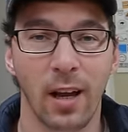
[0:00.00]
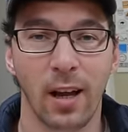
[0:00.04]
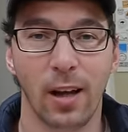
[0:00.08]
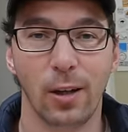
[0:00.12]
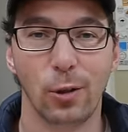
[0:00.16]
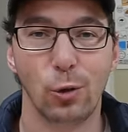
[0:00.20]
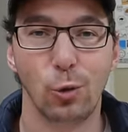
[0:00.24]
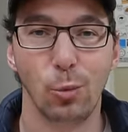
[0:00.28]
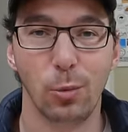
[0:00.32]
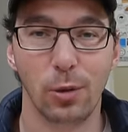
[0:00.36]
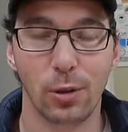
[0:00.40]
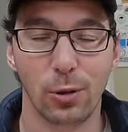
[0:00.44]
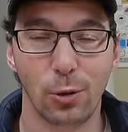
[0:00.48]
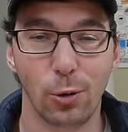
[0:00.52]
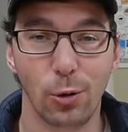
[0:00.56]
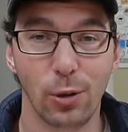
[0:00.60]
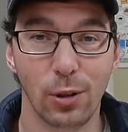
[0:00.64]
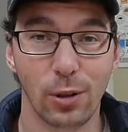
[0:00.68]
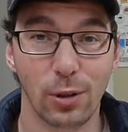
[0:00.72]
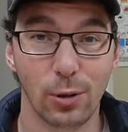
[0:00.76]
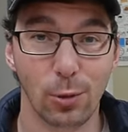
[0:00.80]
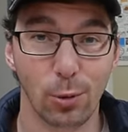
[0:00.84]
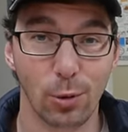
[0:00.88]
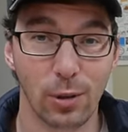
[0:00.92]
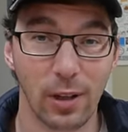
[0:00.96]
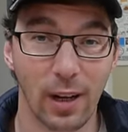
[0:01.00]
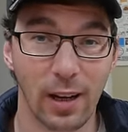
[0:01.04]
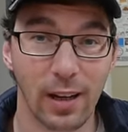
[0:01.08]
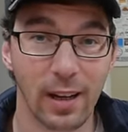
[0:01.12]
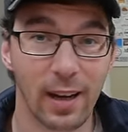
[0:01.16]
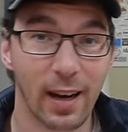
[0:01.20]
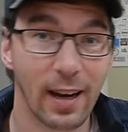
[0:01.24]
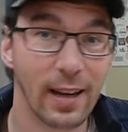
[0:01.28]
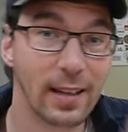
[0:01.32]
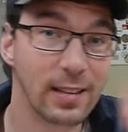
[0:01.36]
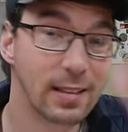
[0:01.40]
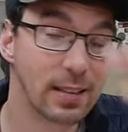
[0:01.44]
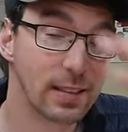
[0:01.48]
Das tut mir natürlich total
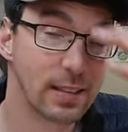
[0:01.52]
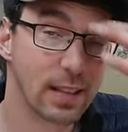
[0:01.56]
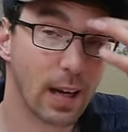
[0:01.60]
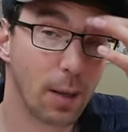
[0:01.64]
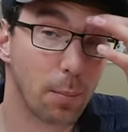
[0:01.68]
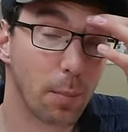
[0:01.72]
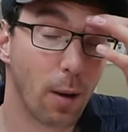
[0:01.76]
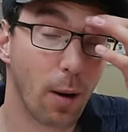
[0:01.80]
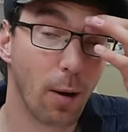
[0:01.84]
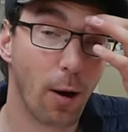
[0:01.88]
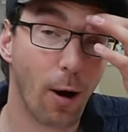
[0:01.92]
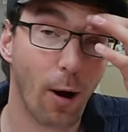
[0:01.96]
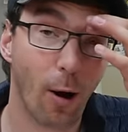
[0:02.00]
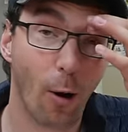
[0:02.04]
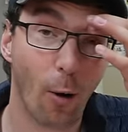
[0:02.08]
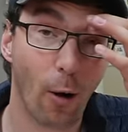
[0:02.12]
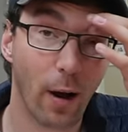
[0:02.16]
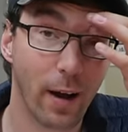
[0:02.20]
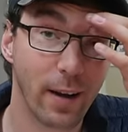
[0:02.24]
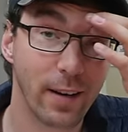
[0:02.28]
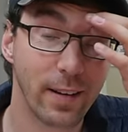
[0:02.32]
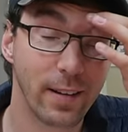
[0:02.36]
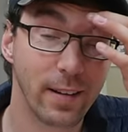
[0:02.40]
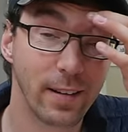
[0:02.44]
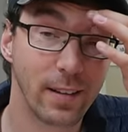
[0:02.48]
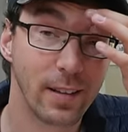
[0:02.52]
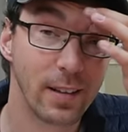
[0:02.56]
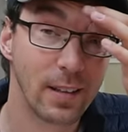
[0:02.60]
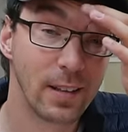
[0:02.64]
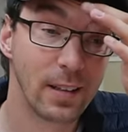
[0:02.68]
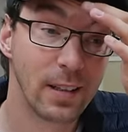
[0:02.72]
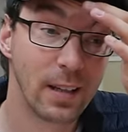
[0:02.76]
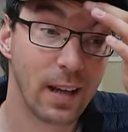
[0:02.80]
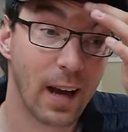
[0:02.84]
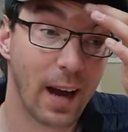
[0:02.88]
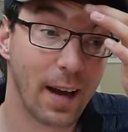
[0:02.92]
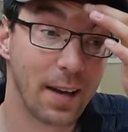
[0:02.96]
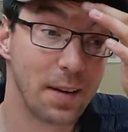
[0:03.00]
leid. Ich habe aber auch eine,
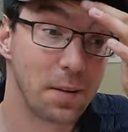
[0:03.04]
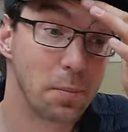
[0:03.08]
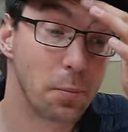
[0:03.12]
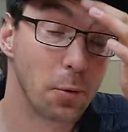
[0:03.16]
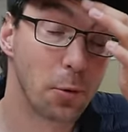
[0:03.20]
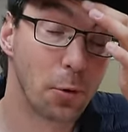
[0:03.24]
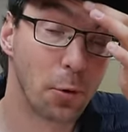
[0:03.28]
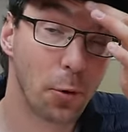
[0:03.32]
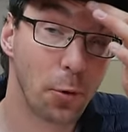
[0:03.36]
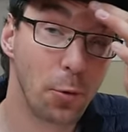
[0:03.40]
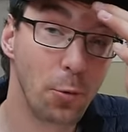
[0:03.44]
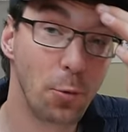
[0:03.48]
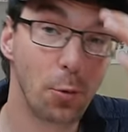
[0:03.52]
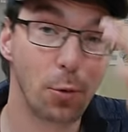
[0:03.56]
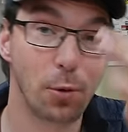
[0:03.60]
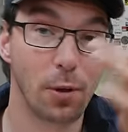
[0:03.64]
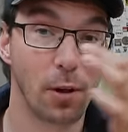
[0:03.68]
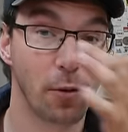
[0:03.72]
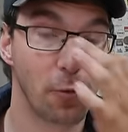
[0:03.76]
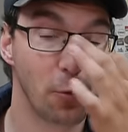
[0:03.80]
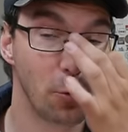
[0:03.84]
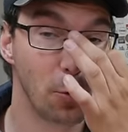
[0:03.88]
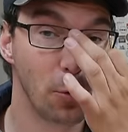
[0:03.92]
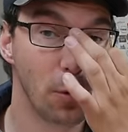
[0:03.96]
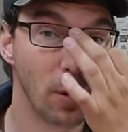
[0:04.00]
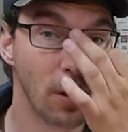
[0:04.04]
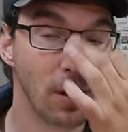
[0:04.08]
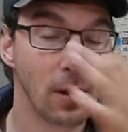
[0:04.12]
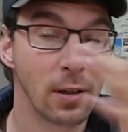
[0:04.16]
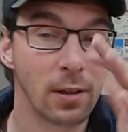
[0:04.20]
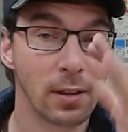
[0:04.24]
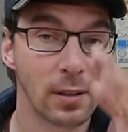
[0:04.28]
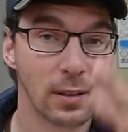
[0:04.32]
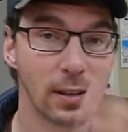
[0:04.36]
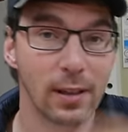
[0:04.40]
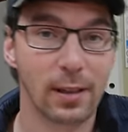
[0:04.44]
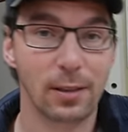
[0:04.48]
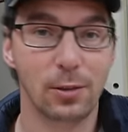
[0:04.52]
eine Begründung dafür.
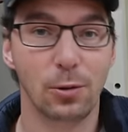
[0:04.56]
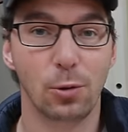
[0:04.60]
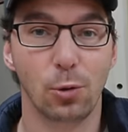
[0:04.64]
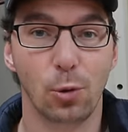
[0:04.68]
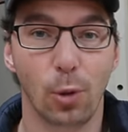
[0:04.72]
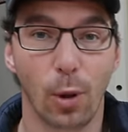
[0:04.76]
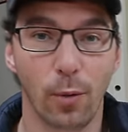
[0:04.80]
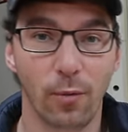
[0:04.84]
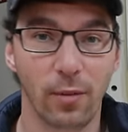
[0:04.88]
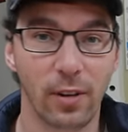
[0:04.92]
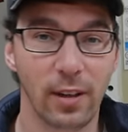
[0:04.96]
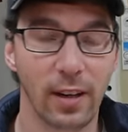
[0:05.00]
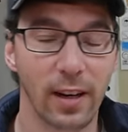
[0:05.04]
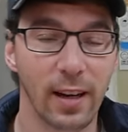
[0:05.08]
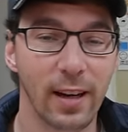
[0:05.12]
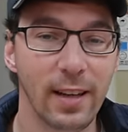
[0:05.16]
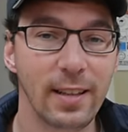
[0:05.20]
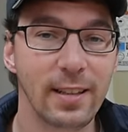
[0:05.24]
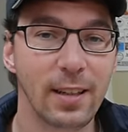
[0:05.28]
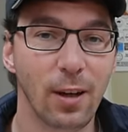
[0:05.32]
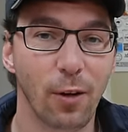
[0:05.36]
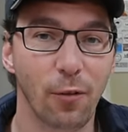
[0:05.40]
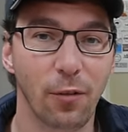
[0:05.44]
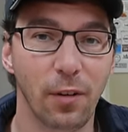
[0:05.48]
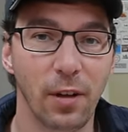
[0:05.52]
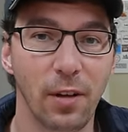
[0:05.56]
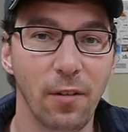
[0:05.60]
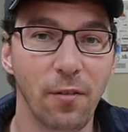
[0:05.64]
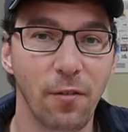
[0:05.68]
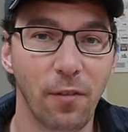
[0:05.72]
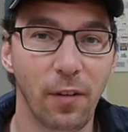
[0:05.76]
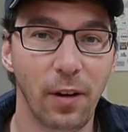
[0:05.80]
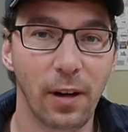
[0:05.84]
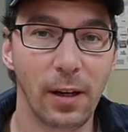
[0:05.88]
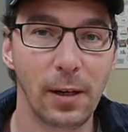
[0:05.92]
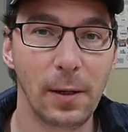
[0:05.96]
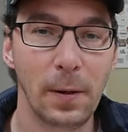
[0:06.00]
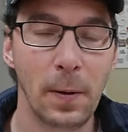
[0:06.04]
Dazu kommen wir gleich. Auf jeden
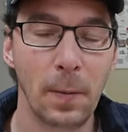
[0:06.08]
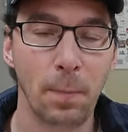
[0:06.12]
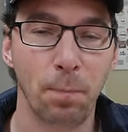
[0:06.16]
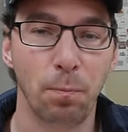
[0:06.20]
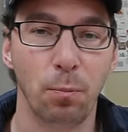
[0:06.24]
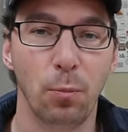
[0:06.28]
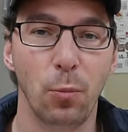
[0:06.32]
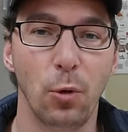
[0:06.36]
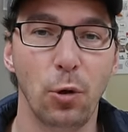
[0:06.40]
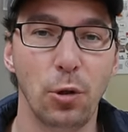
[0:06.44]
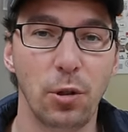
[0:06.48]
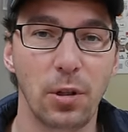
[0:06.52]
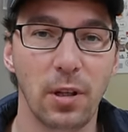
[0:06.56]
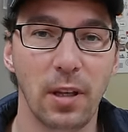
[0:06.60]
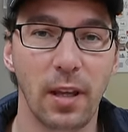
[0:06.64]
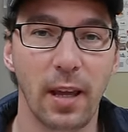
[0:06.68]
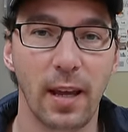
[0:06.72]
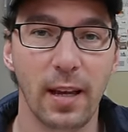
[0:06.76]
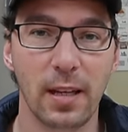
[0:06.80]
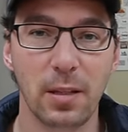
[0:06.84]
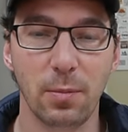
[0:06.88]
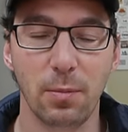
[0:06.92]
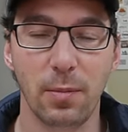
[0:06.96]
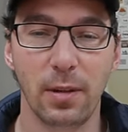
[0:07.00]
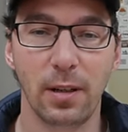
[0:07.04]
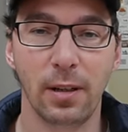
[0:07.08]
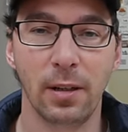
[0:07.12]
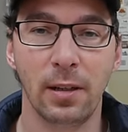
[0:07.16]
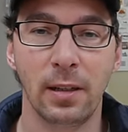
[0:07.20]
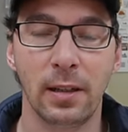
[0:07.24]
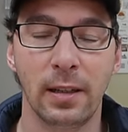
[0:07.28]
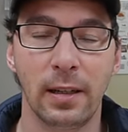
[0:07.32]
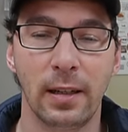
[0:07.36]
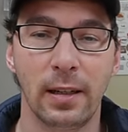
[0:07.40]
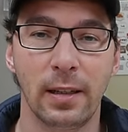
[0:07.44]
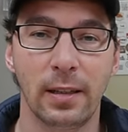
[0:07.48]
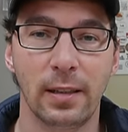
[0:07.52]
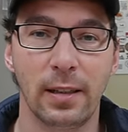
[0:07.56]
Fall möchte ich erstmal
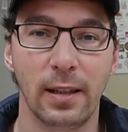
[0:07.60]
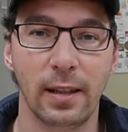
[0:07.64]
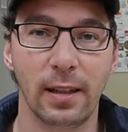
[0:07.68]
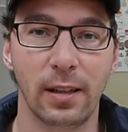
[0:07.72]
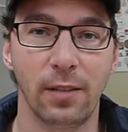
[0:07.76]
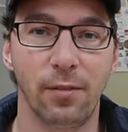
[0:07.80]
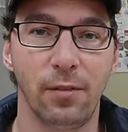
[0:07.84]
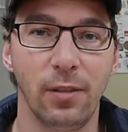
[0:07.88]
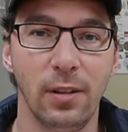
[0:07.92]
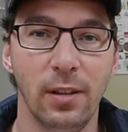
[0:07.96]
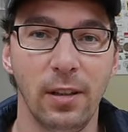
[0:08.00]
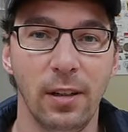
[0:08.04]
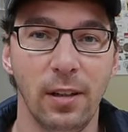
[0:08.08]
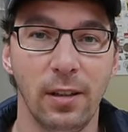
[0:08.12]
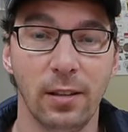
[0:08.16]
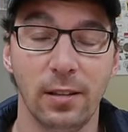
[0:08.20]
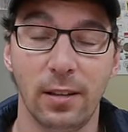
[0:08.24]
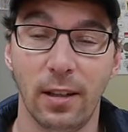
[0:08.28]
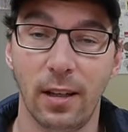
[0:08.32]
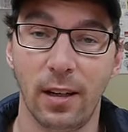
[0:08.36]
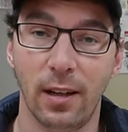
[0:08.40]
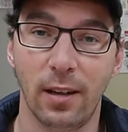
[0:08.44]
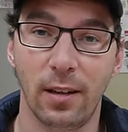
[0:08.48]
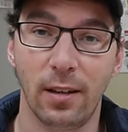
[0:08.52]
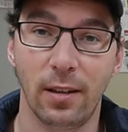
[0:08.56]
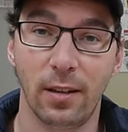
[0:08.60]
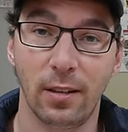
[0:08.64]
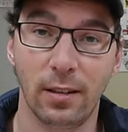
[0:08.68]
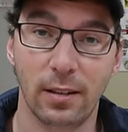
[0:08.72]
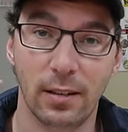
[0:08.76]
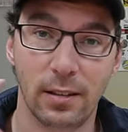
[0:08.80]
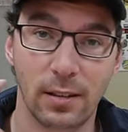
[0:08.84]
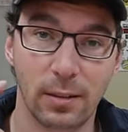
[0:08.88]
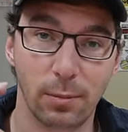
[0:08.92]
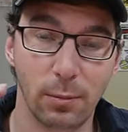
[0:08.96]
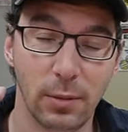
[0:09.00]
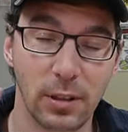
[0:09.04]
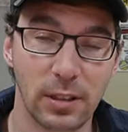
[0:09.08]
der Gewinner der
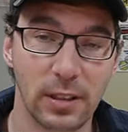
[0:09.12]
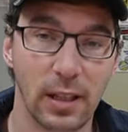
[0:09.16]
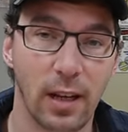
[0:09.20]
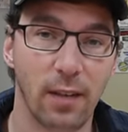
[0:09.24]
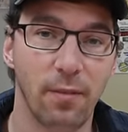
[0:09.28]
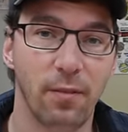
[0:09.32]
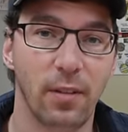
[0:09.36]
Mr.